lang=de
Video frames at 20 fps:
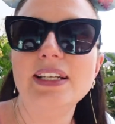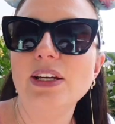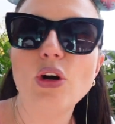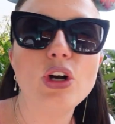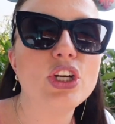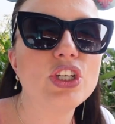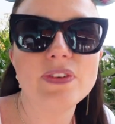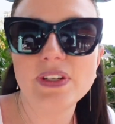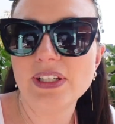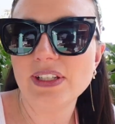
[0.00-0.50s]

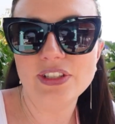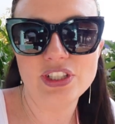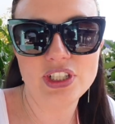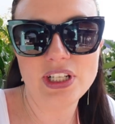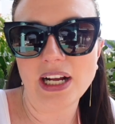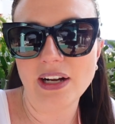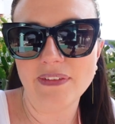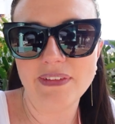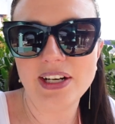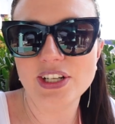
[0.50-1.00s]
Euch oh, wird nicht
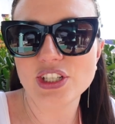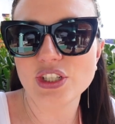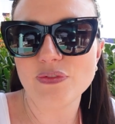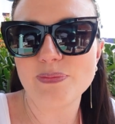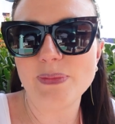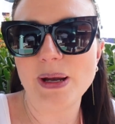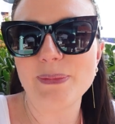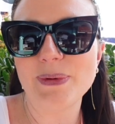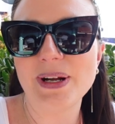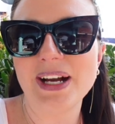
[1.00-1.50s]
langweilig auf
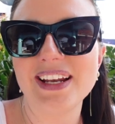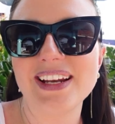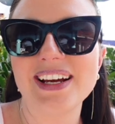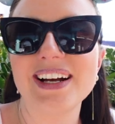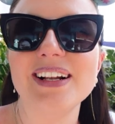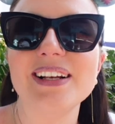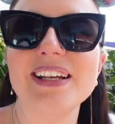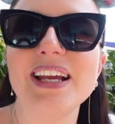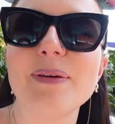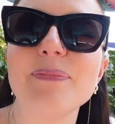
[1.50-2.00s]
meinem
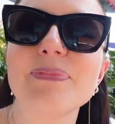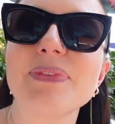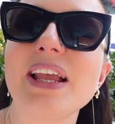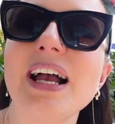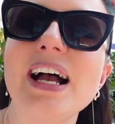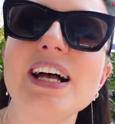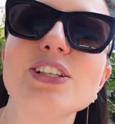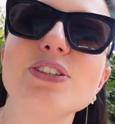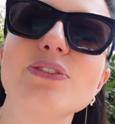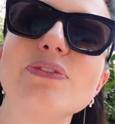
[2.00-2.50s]
Kanal, ja.
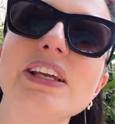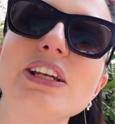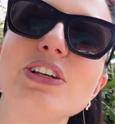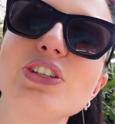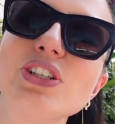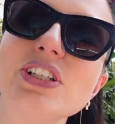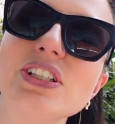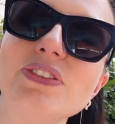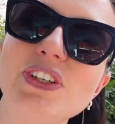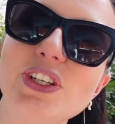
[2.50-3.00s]
Also wenn euch
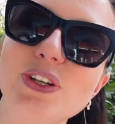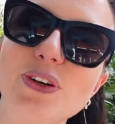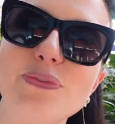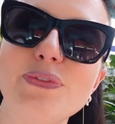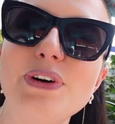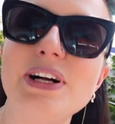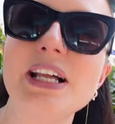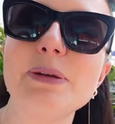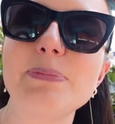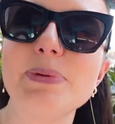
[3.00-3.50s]
das Video
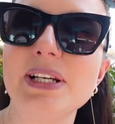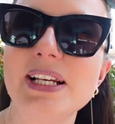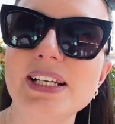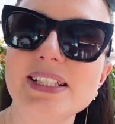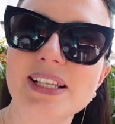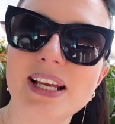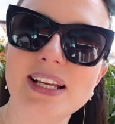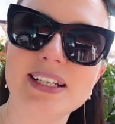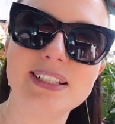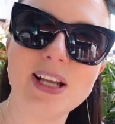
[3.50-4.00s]
gefallen hat, bitte
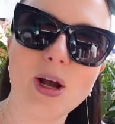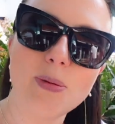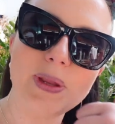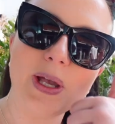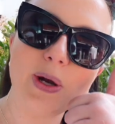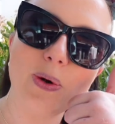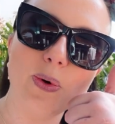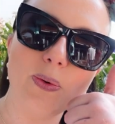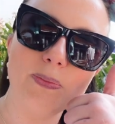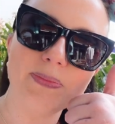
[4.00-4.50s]
lasst einen Daumen
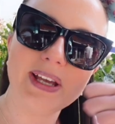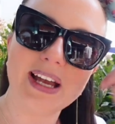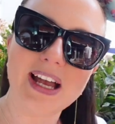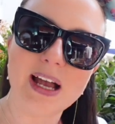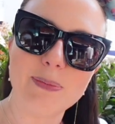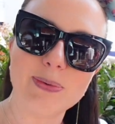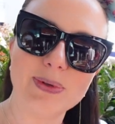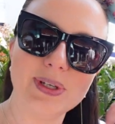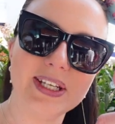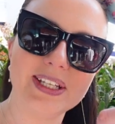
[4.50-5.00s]
nach oben da,
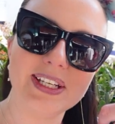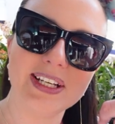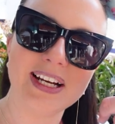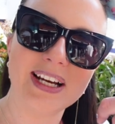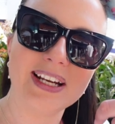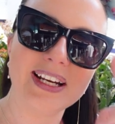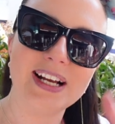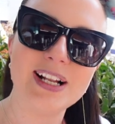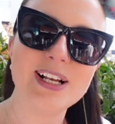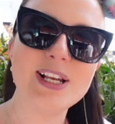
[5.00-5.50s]
abonniert den
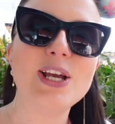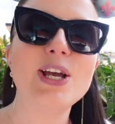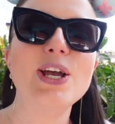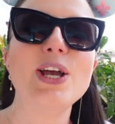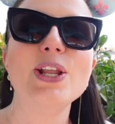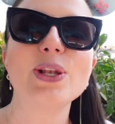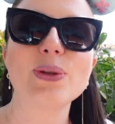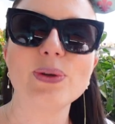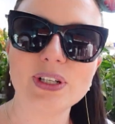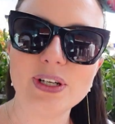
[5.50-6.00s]
Kanal,
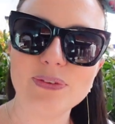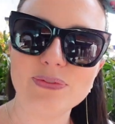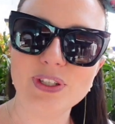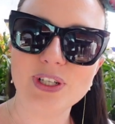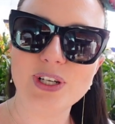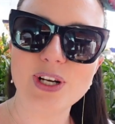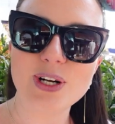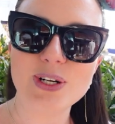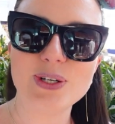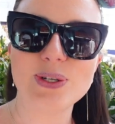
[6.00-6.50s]
drückt auf die
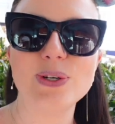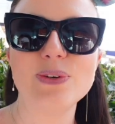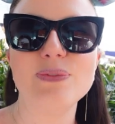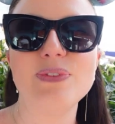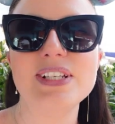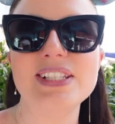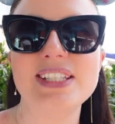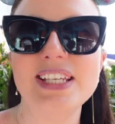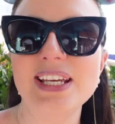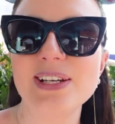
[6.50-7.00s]
Glocke und
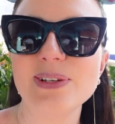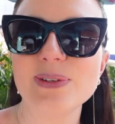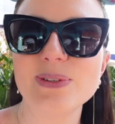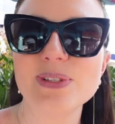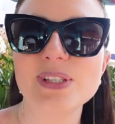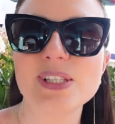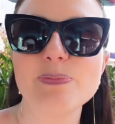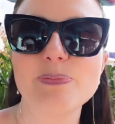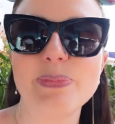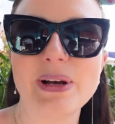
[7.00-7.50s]
wir sehen
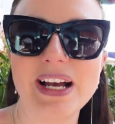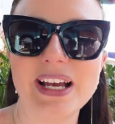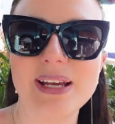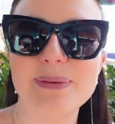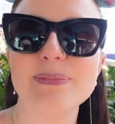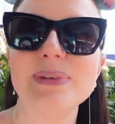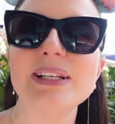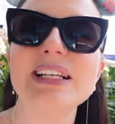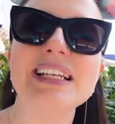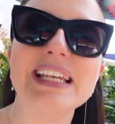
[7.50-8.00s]
uns
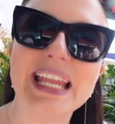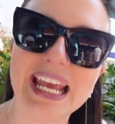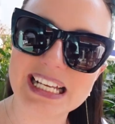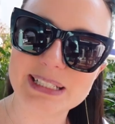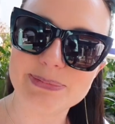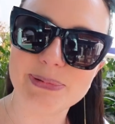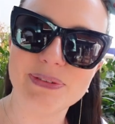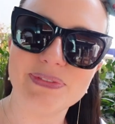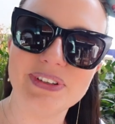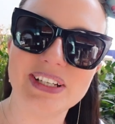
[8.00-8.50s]
beim
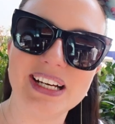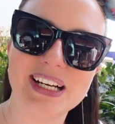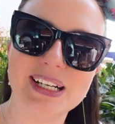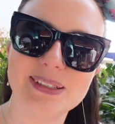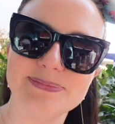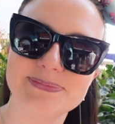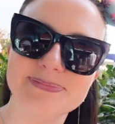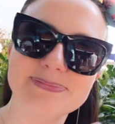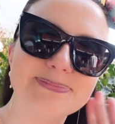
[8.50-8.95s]
nächsten Mal wieder.